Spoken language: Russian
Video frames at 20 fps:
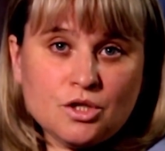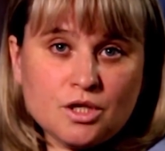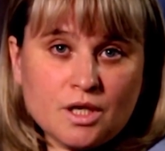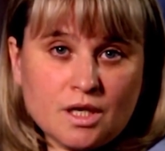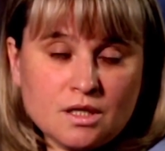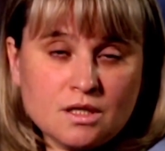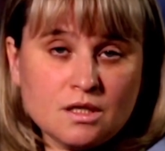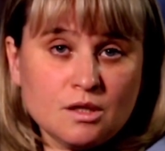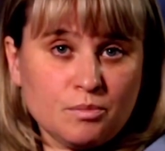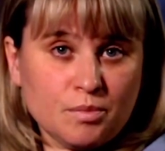
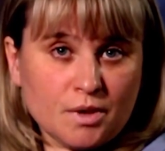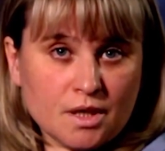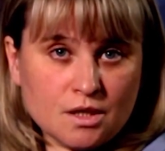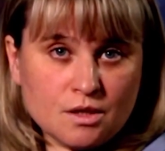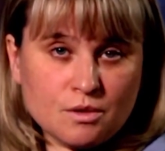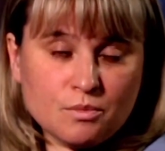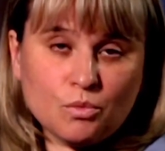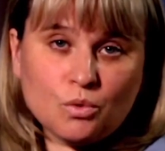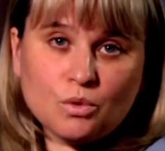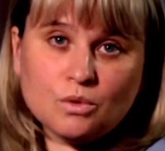частый
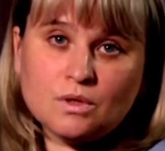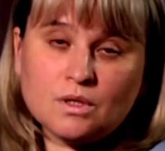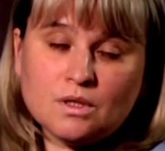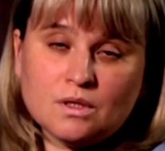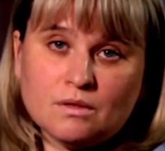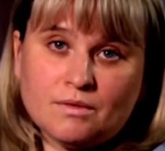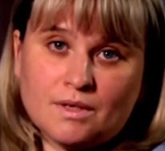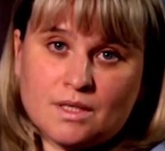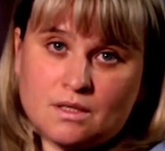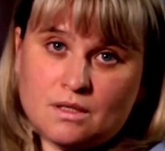
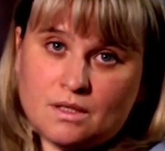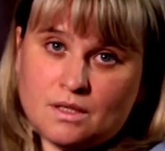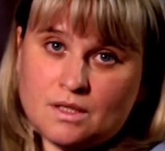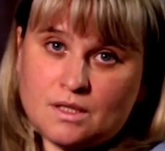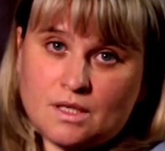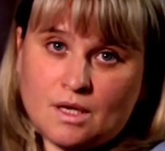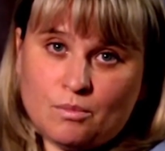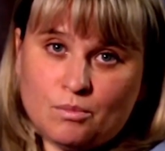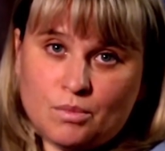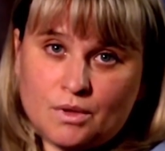просмотр новостных
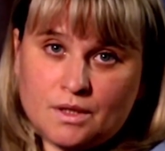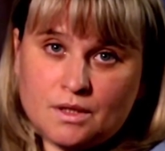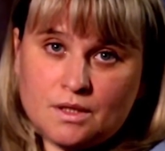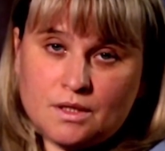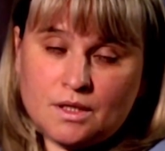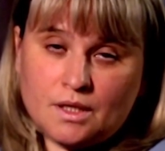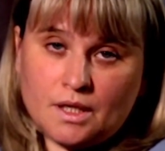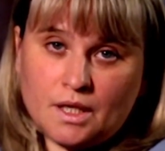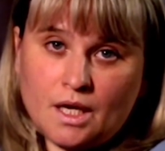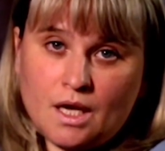
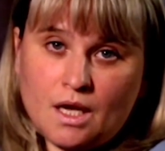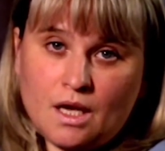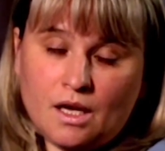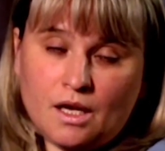событий